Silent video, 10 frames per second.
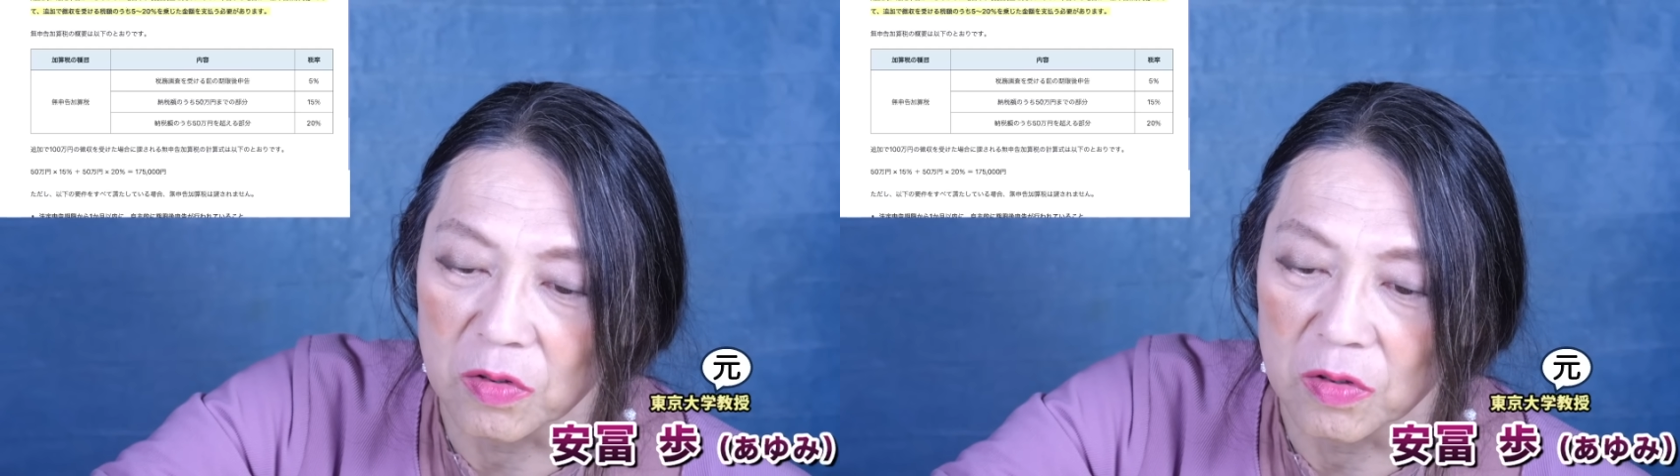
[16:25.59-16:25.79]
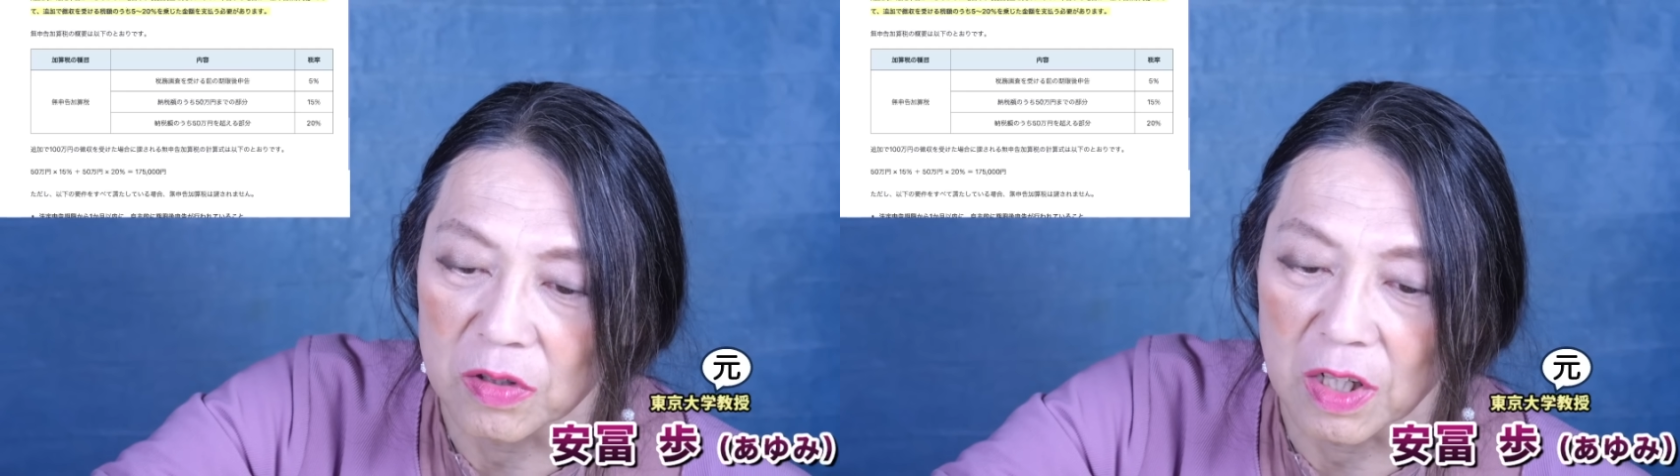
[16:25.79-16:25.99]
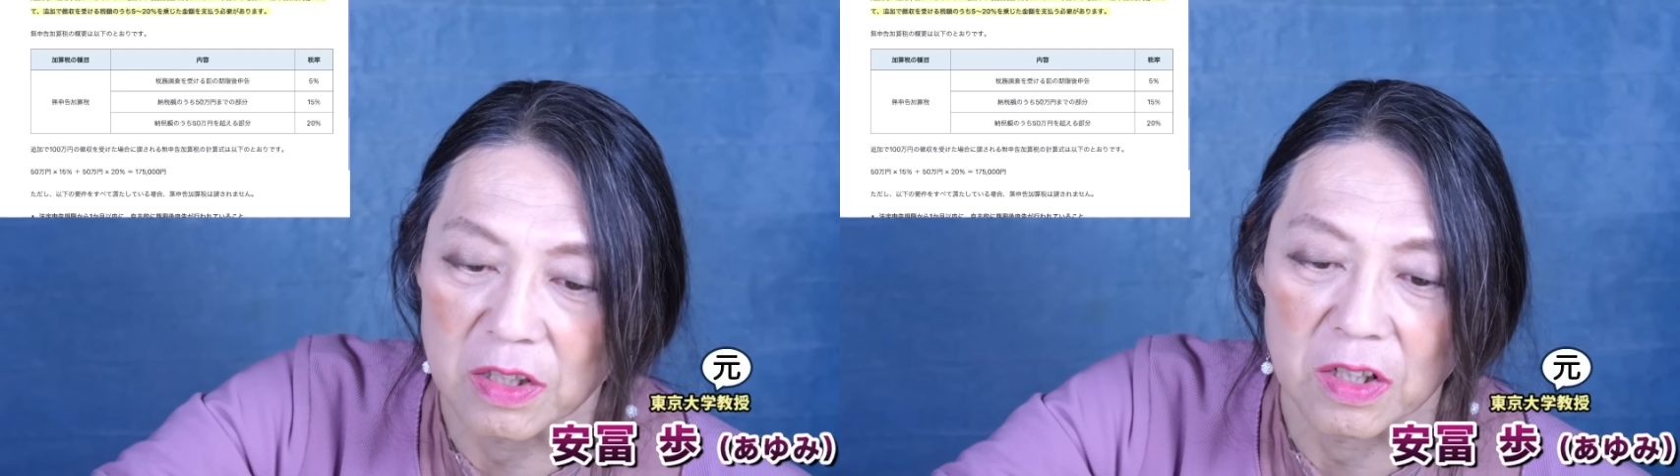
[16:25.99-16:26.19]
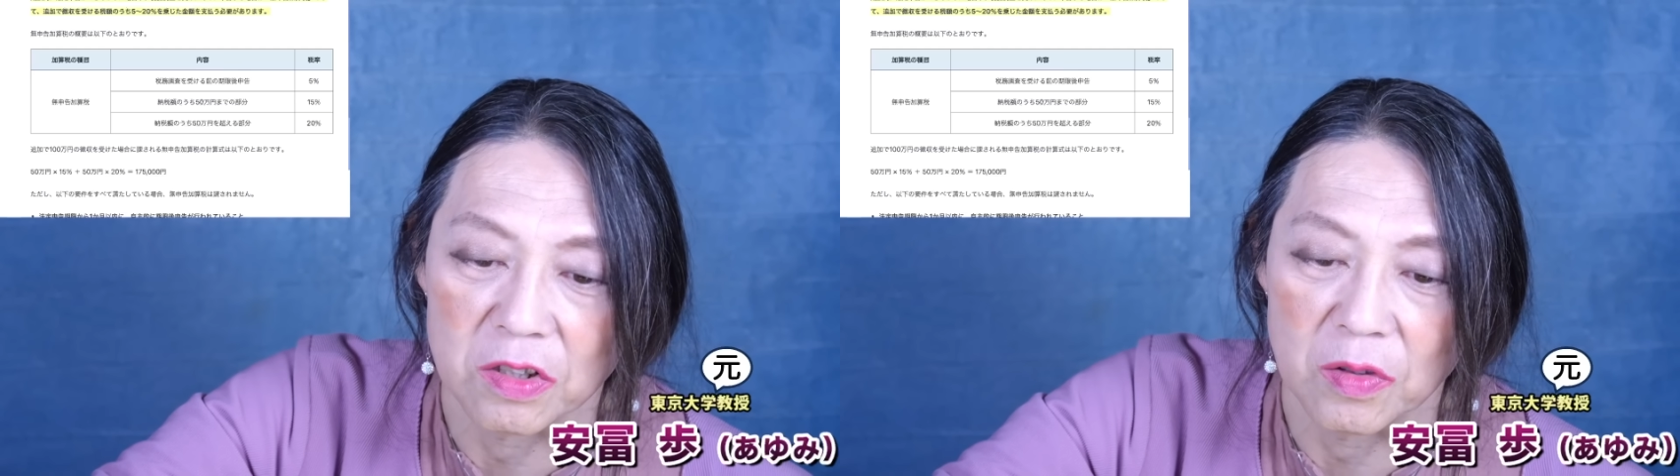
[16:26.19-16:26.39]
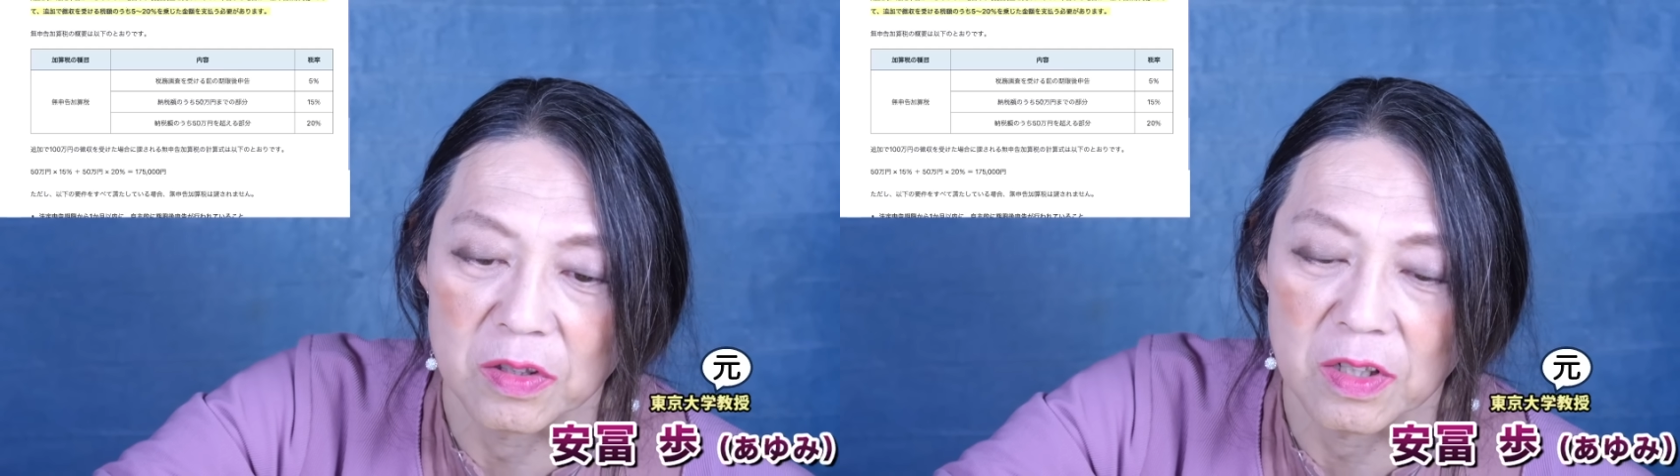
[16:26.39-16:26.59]
の計算
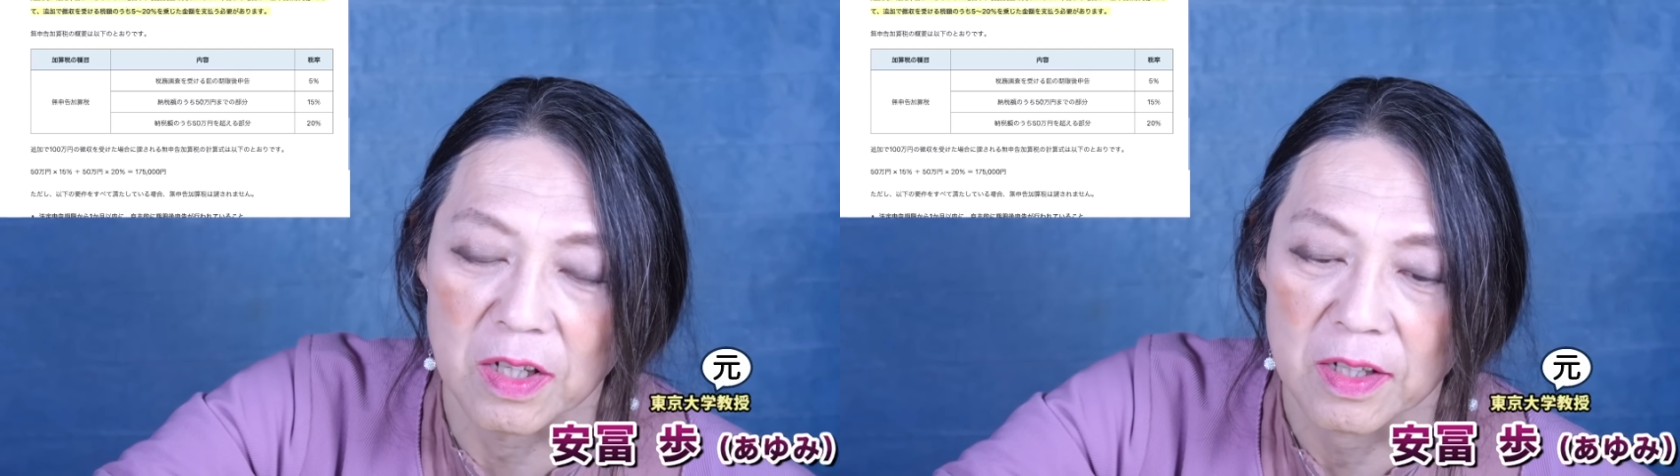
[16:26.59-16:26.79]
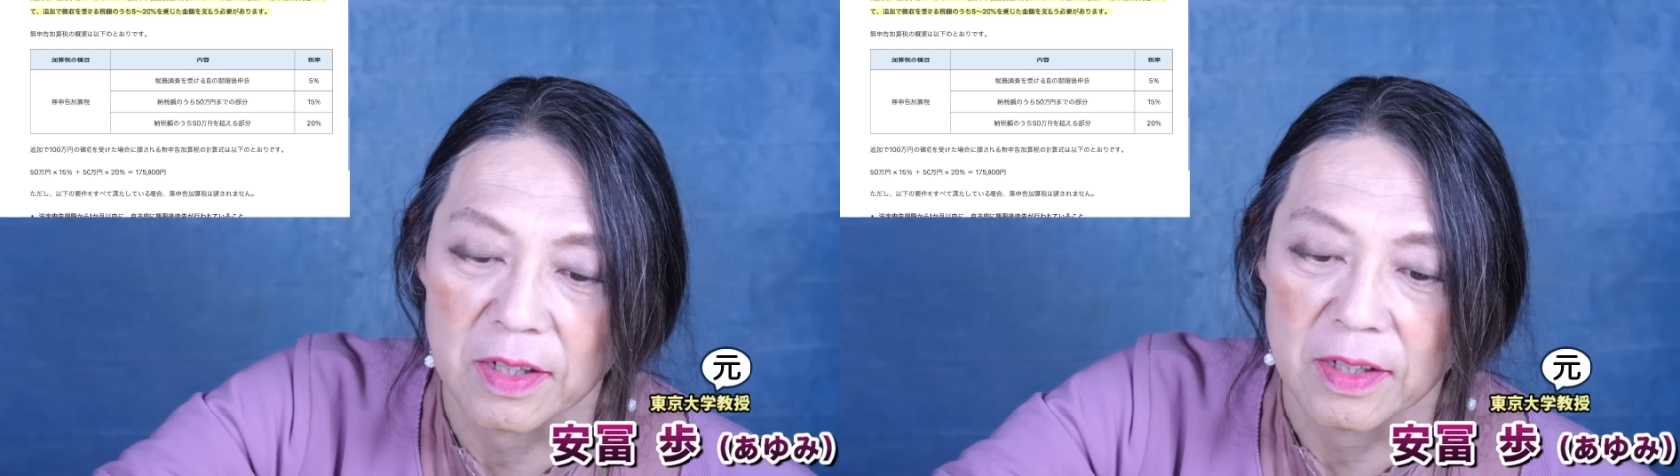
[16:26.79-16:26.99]
式はですね、